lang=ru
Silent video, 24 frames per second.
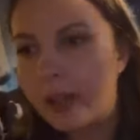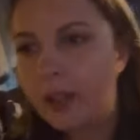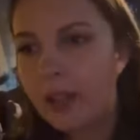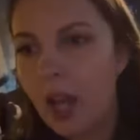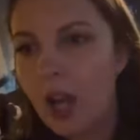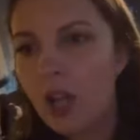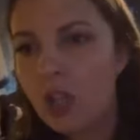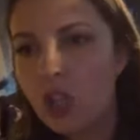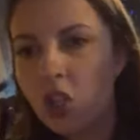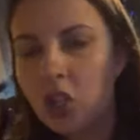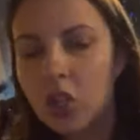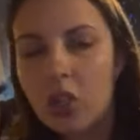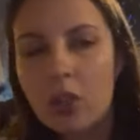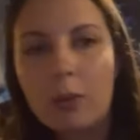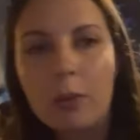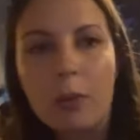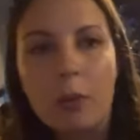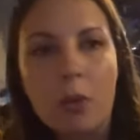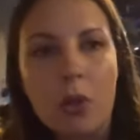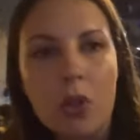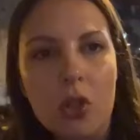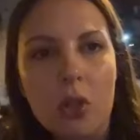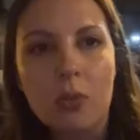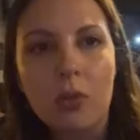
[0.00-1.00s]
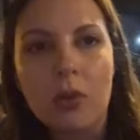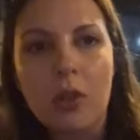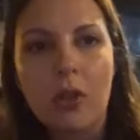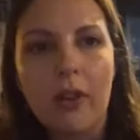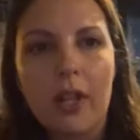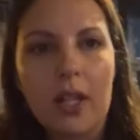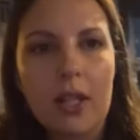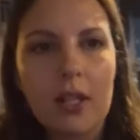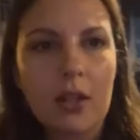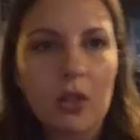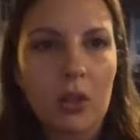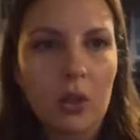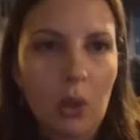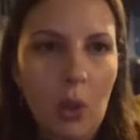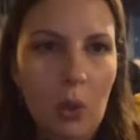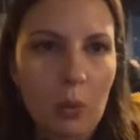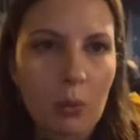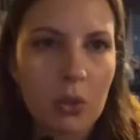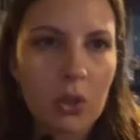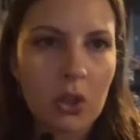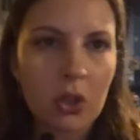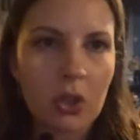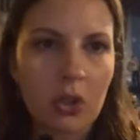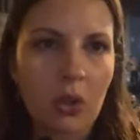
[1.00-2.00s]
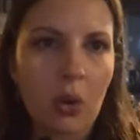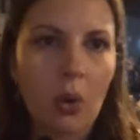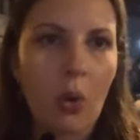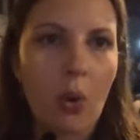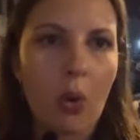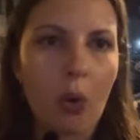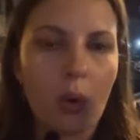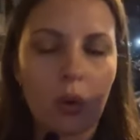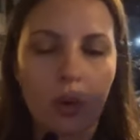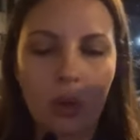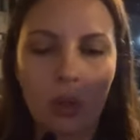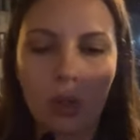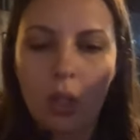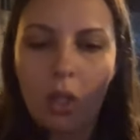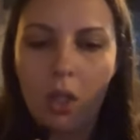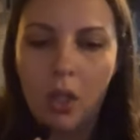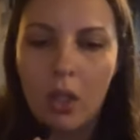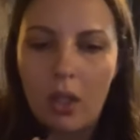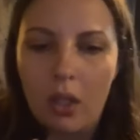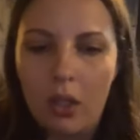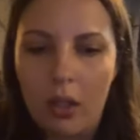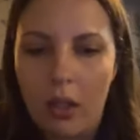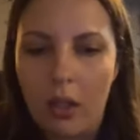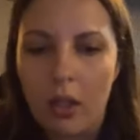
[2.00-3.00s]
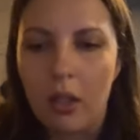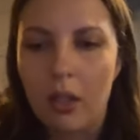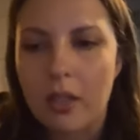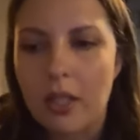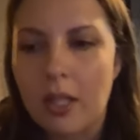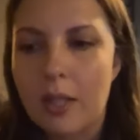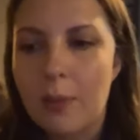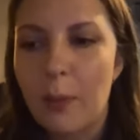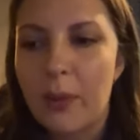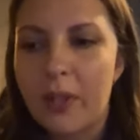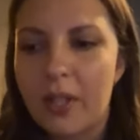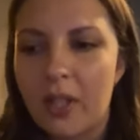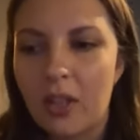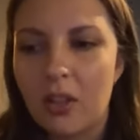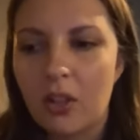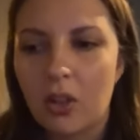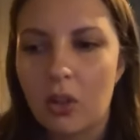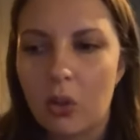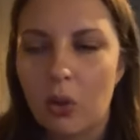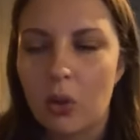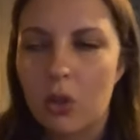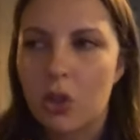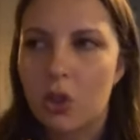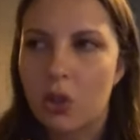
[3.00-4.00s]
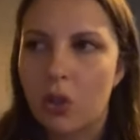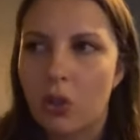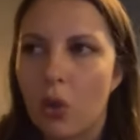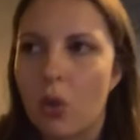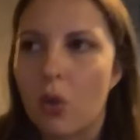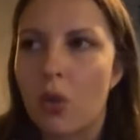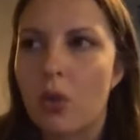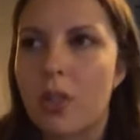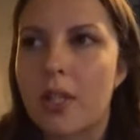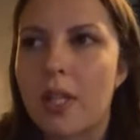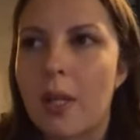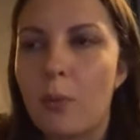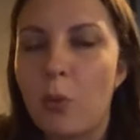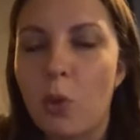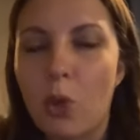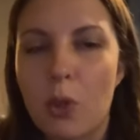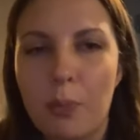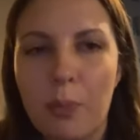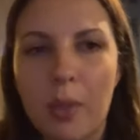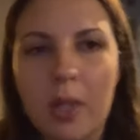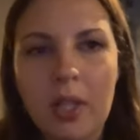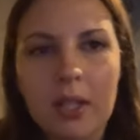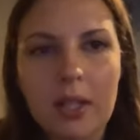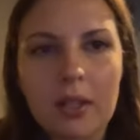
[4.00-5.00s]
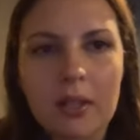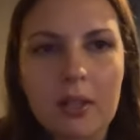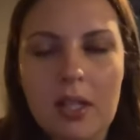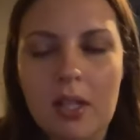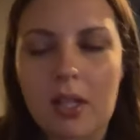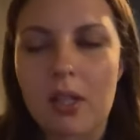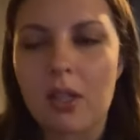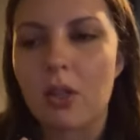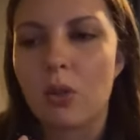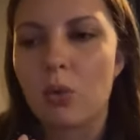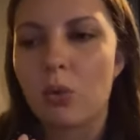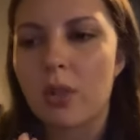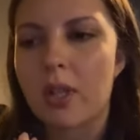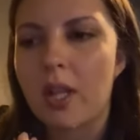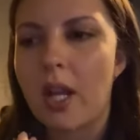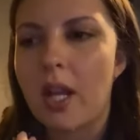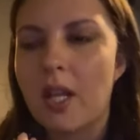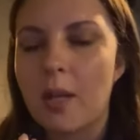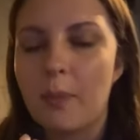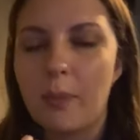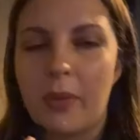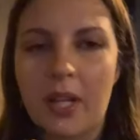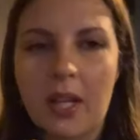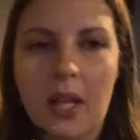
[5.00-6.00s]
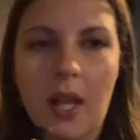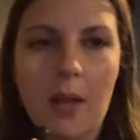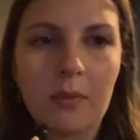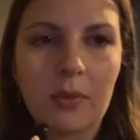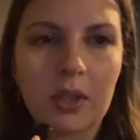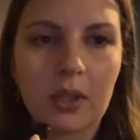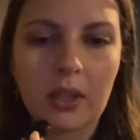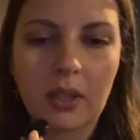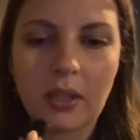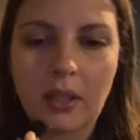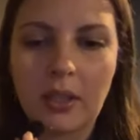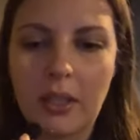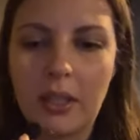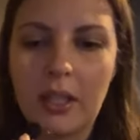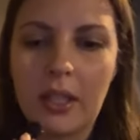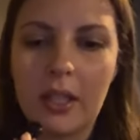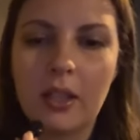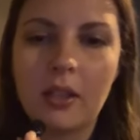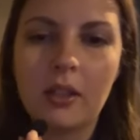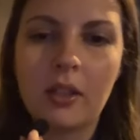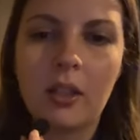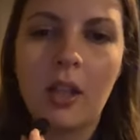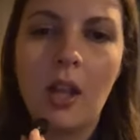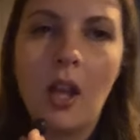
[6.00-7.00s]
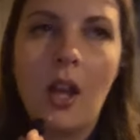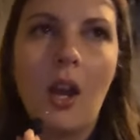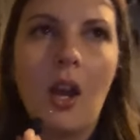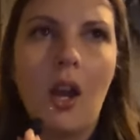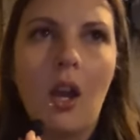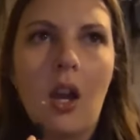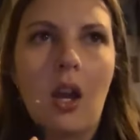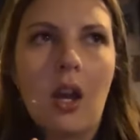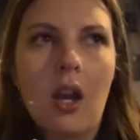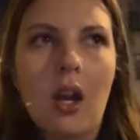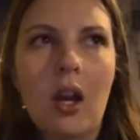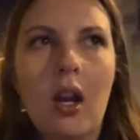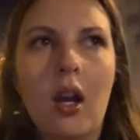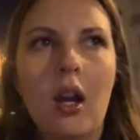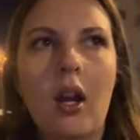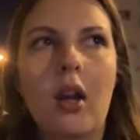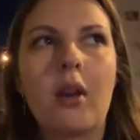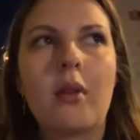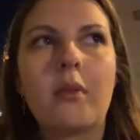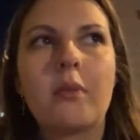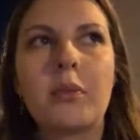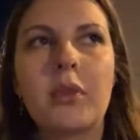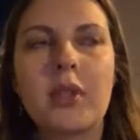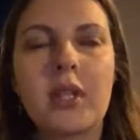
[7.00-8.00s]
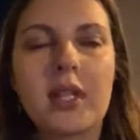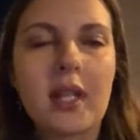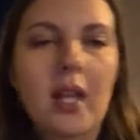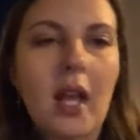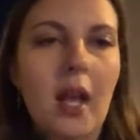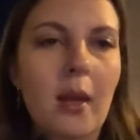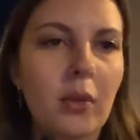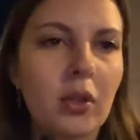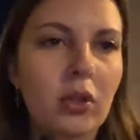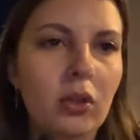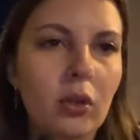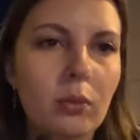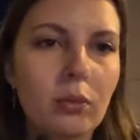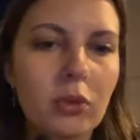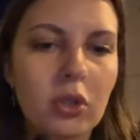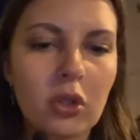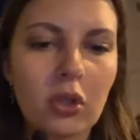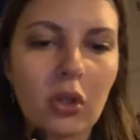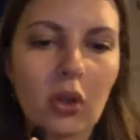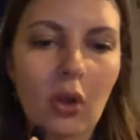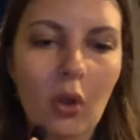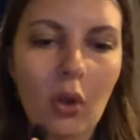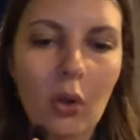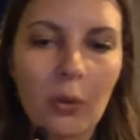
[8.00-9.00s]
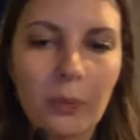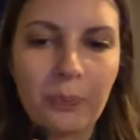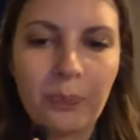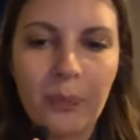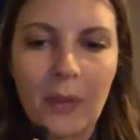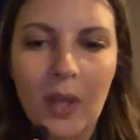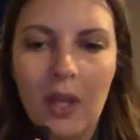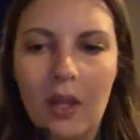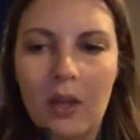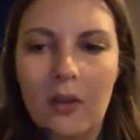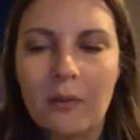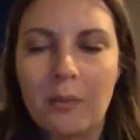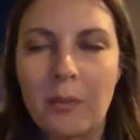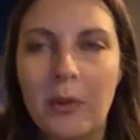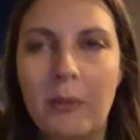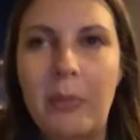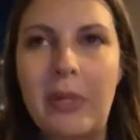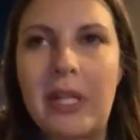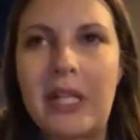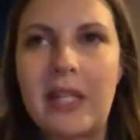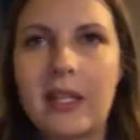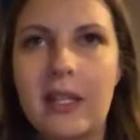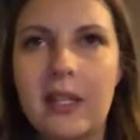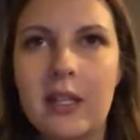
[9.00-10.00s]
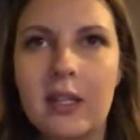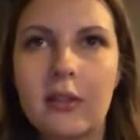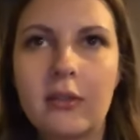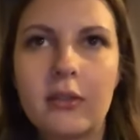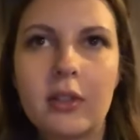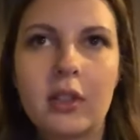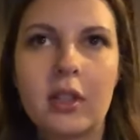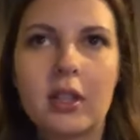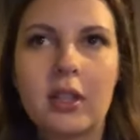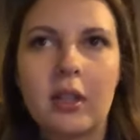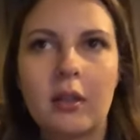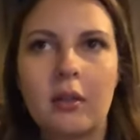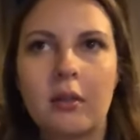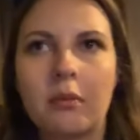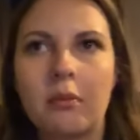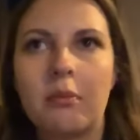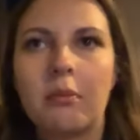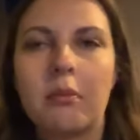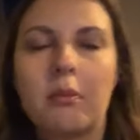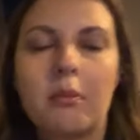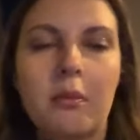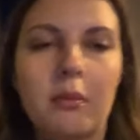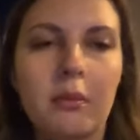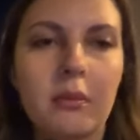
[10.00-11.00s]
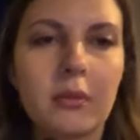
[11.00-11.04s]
А также мы можем говорить о том, что а, несмотря на то, что самой полиции у здания парламента нет, а, мы знаем о том, что мобилизированы